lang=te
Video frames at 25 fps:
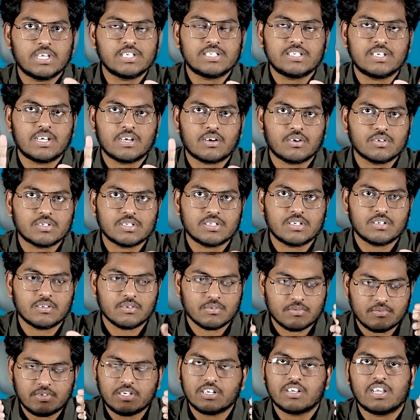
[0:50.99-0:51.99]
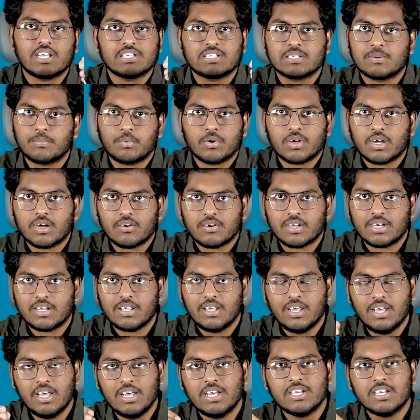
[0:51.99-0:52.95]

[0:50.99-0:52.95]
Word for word: ఏసీ నాకు అవసరం లేదు వీడియో చేసినప్పుడు కావాలి